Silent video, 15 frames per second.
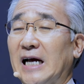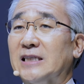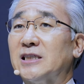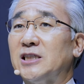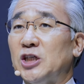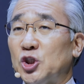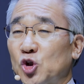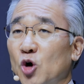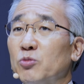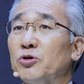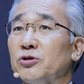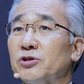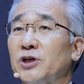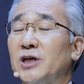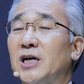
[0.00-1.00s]
같이
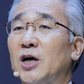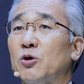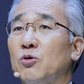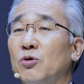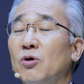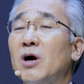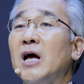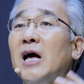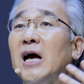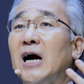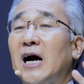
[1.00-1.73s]
톱으로서 일하고